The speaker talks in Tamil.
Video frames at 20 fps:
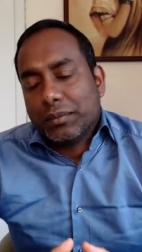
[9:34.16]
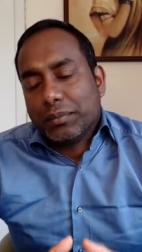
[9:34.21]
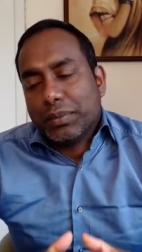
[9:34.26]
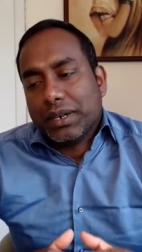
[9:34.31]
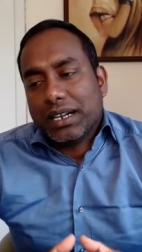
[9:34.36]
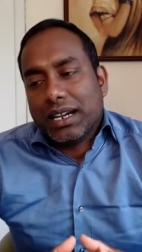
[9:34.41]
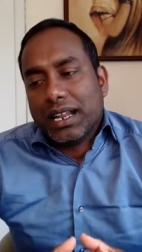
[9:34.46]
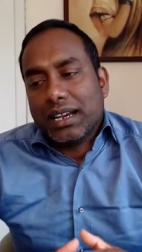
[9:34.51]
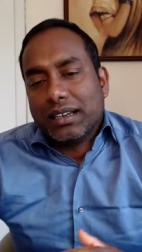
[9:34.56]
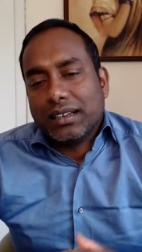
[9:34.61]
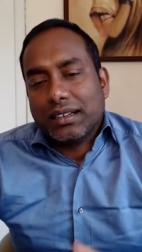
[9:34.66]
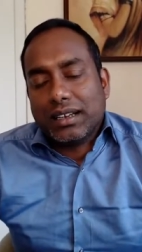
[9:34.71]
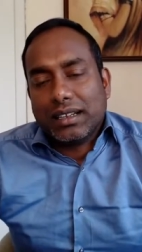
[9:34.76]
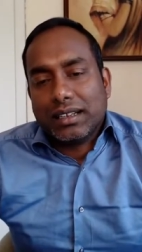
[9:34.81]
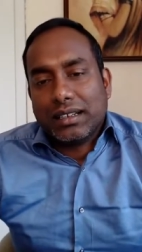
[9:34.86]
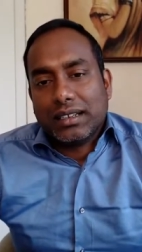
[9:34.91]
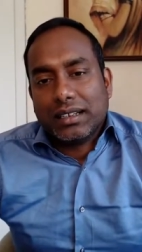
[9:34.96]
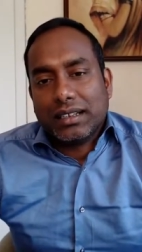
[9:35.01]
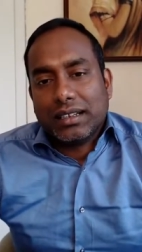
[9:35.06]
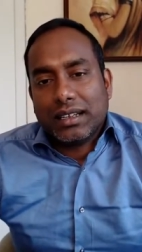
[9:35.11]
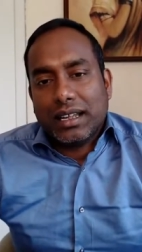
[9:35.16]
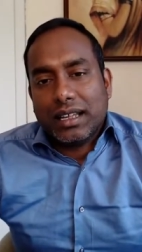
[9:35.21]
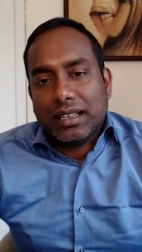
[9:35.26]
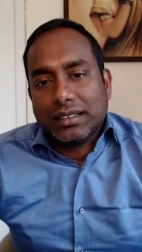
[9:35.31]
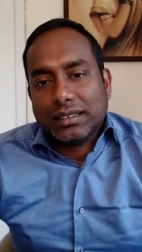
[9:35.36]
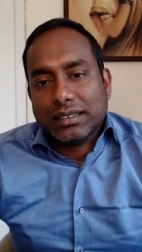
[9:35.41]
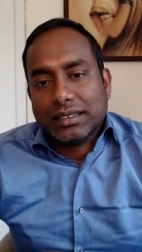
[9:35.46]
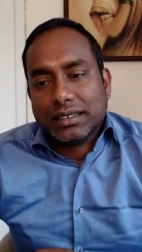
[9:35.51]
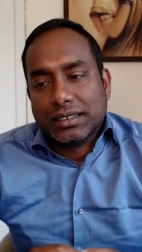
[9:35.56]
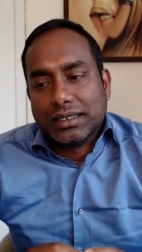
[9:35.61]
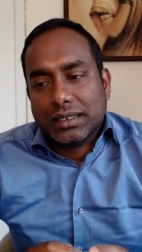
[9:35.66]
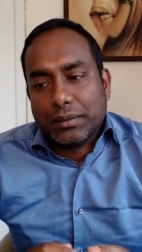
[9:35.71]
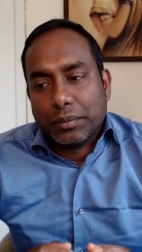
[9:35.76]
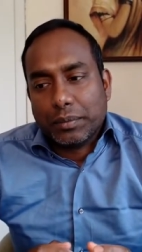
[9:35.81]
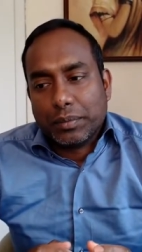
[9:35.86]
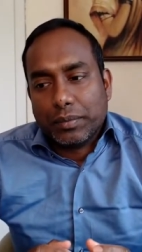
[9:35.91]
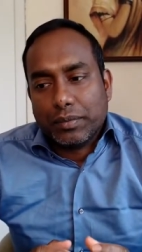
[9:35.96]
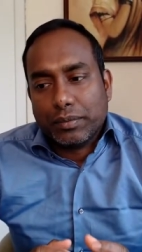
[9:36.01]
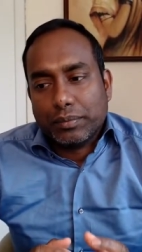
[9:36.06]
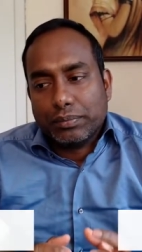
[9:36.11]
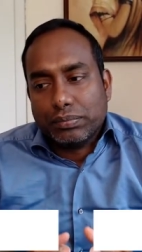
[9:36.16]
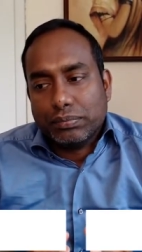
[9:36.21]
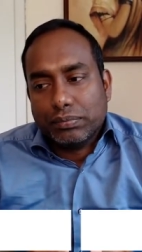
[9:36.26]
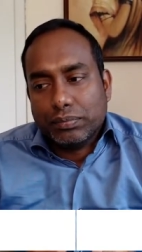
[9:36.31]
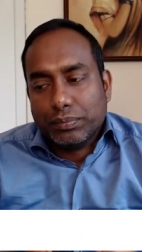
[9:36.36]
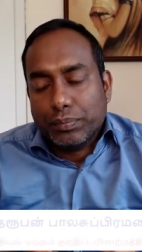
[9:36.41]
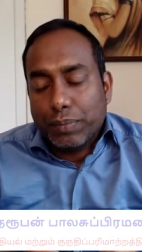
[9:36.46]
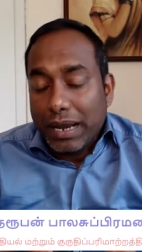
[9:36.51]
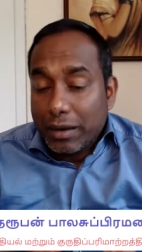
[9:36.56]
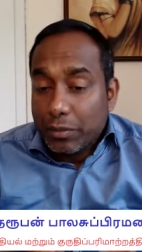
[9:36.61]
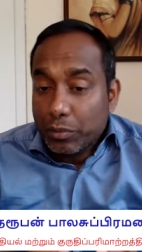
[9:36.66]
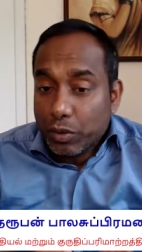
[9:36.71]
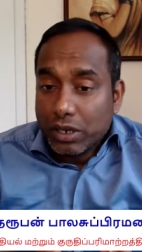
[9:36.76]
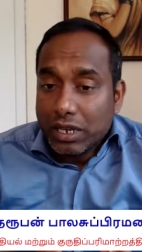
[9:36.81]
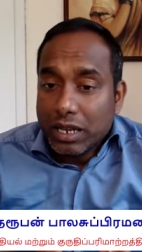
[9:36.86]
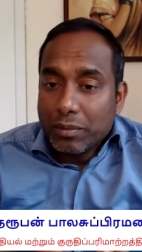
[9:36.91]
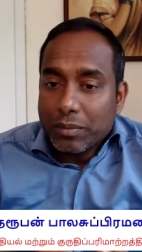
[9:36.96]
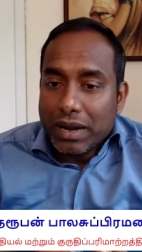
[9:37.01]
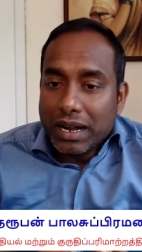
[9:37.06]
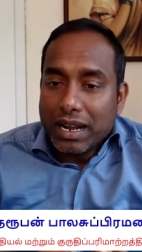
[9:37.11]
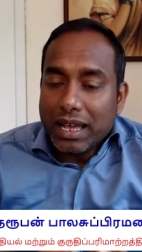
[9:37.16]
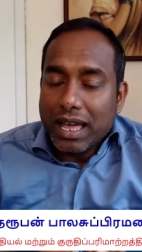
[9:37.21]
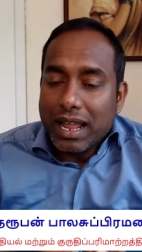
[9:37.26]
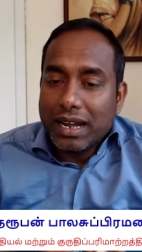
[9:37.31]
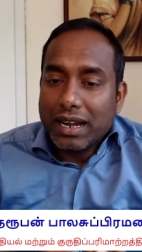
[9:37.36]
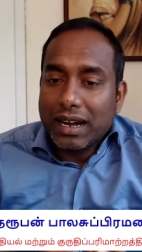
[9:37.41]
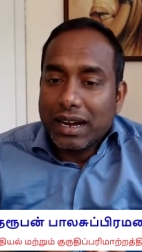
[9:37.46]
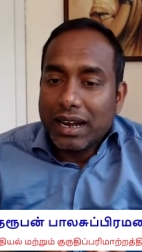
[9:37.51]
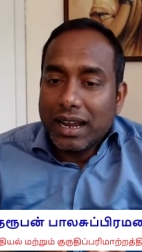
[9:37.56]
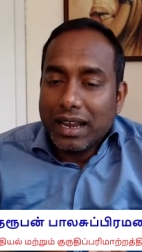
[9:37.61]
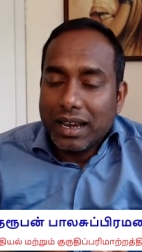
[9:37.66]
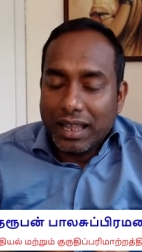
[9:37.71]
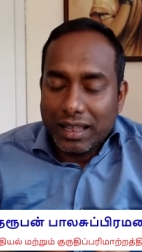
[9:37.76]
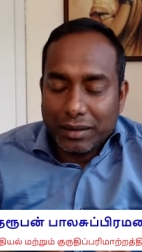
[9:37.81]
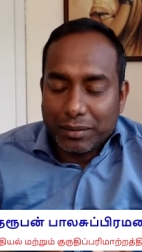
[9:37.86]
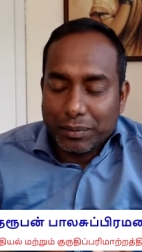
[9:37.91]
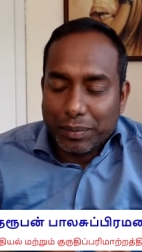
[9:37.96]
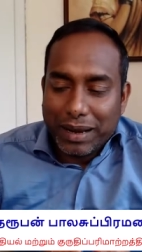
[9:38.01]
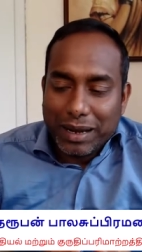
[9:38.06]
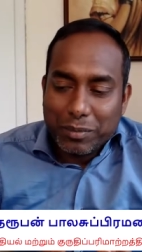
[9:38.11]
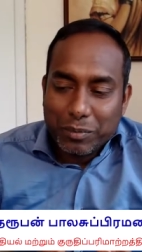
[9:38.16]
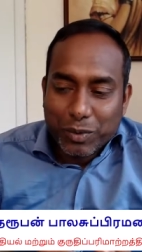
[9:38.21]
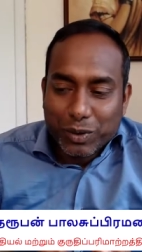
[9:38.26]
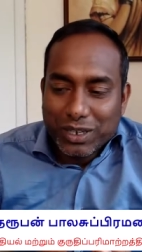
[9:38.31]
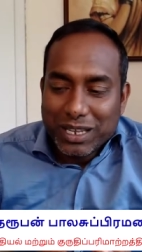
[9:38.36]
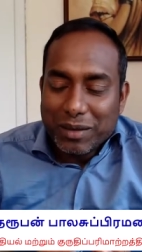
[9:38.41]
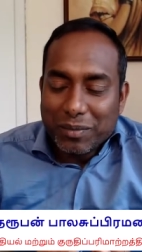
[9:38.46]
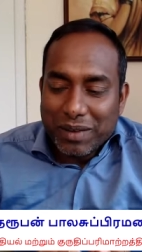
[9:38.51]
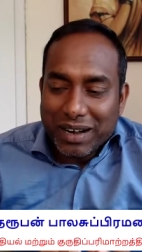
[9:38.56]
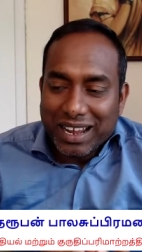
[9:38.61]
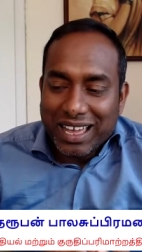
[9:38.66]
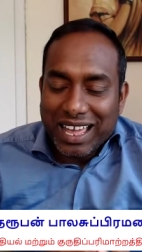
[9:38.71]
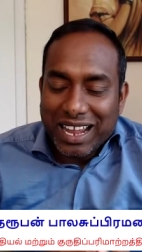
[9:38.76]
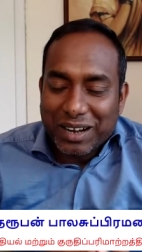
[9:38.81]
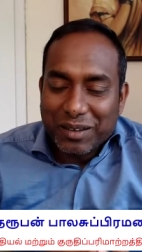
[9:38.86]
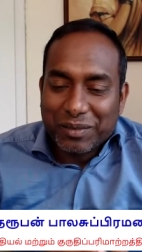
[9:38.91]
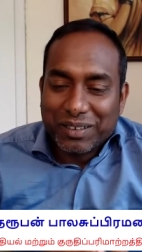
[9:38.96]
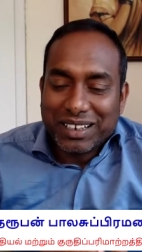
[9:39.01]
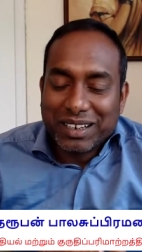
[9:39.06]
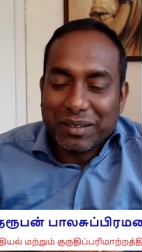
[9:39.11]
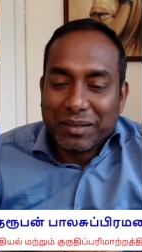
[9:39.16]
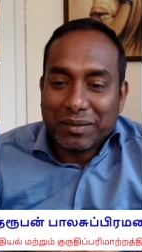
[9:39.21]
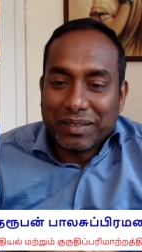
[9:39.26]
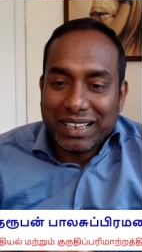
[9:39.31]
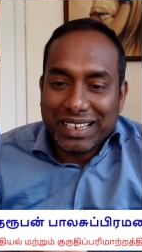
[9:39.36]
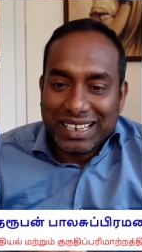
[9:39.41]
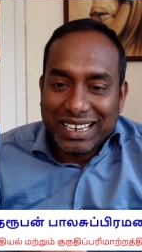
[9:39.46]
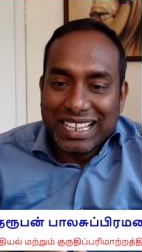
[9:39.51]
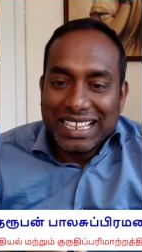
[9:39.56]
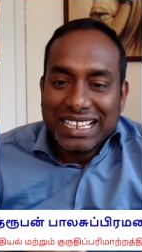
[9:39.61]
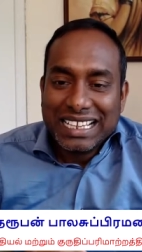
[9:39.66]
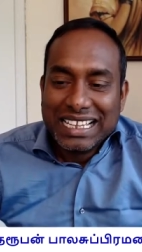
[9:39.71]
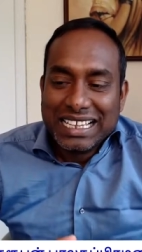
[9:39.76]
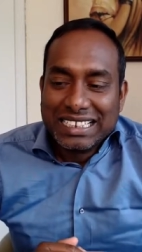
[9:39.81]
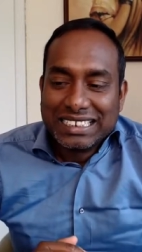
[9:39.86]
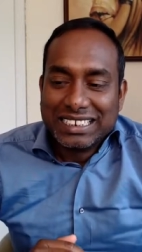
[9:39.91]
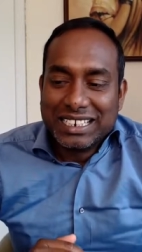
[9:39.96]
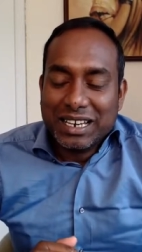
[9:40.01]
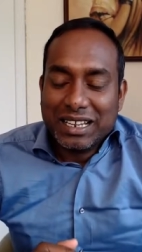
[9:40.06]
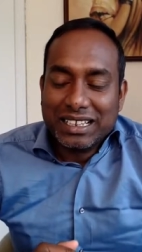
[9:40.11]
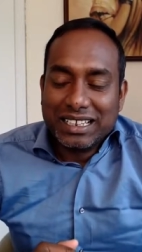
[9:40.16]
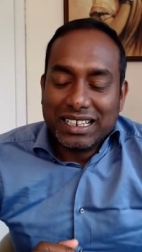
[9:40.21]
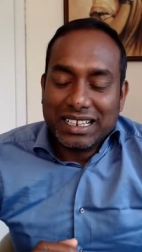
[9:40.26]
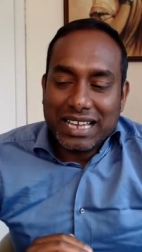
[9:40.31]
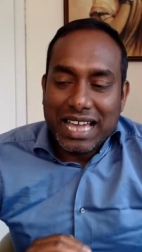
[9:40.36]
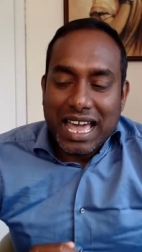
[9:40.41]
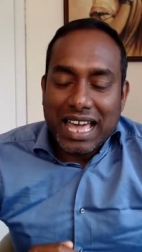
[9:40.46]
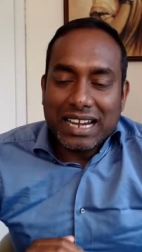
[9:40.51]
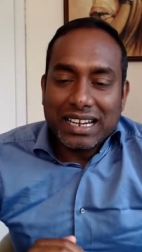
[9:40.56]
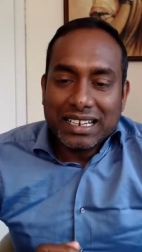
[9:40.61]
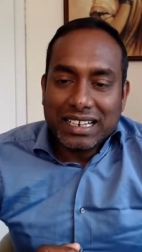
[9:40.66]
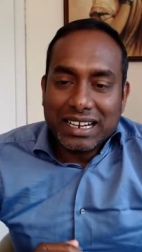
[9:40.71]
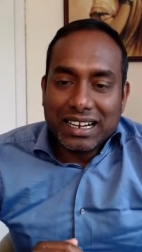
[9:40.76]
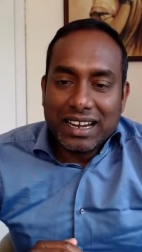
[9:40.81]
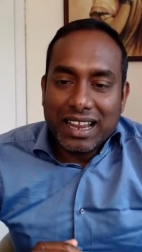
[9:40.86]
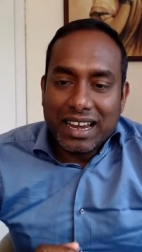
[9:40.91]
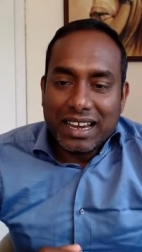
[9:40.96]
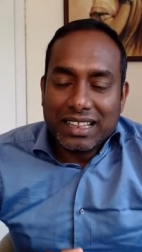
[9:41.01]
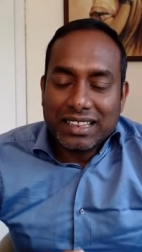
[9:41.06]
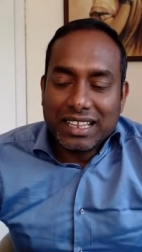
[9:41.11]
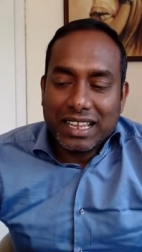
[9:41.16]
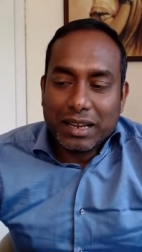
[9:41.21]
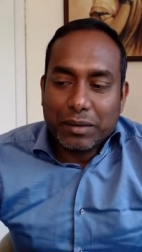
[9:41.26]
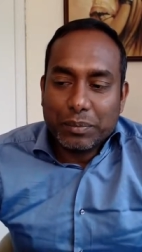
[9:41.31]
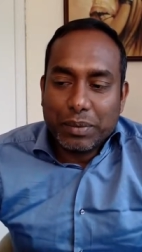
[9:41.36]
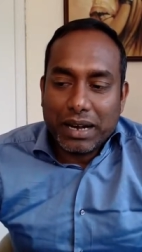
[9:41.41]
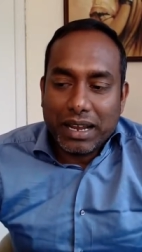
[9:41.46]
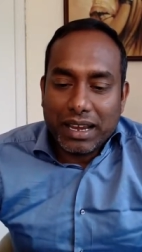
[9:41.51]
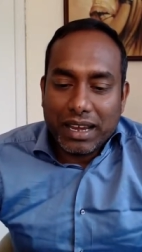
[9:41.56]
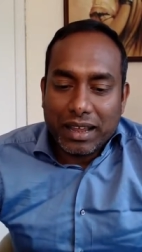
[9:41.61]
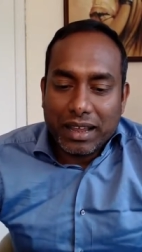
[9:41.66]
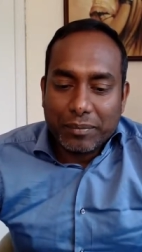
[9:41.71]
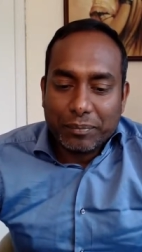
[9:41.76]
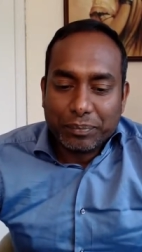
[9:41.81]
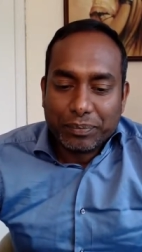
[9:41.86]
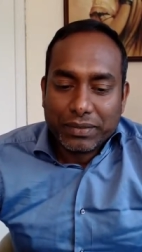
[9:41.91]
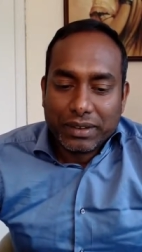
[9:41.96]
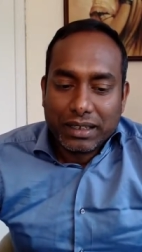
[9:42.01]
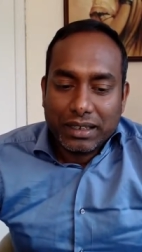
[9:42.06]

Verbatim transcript: ஏற்பட்டால் அது பல முக்கியமான காரணங்களால் அது பல முக்கியமான காரணம்ன்றதில் சில காரணிகளால் அது ஏற்படலாம்